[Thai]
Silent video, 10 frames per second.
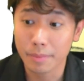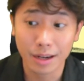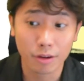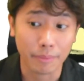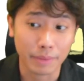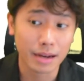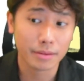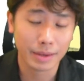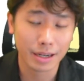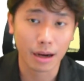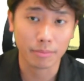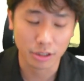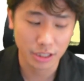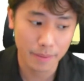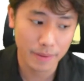แต่นี้ไม่เท่ากับนะ ไม่
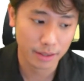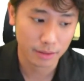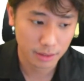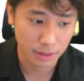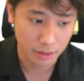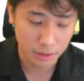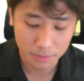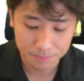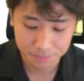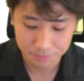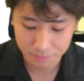เท่ากับเราใช้เป็นหรือ